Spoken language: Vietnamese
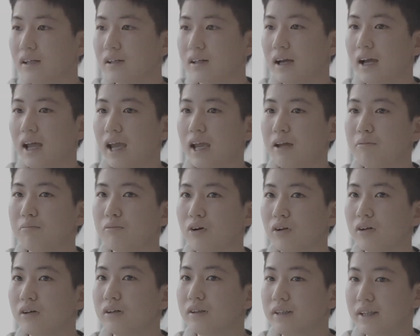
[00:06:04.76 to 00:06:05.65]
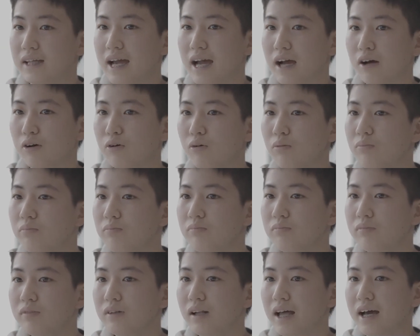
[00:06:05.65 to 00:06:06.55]
Short. Các em có ở
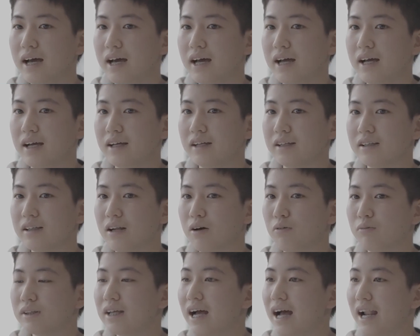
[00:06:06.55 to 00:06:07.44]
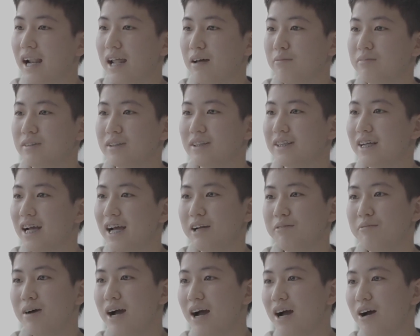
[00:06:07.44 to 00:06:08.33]
nhà cũng là đóng giả làm
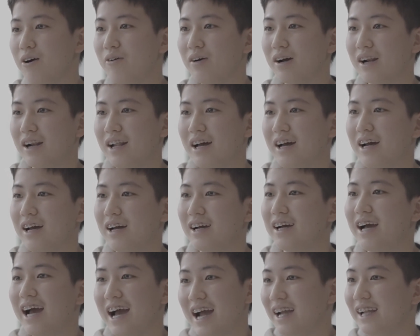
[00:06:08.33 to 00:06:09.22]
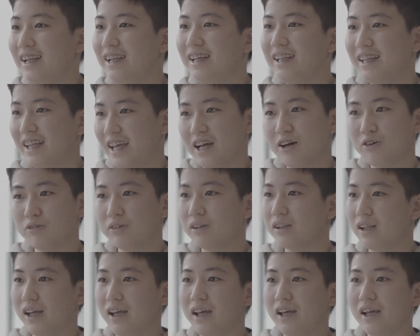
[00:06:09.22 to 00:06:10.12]
trai bao hoặc là gái đi
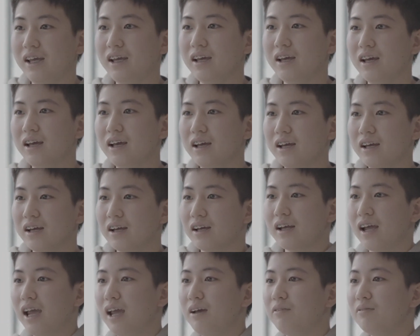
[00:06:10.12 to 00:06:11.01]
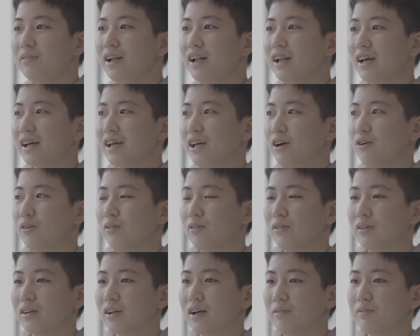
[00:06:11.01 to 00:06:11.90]
theo như thế em rất
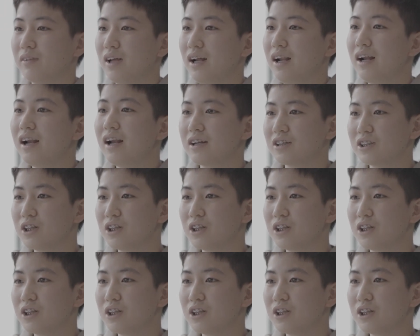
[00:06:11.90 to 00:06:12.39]
là kiểu cảm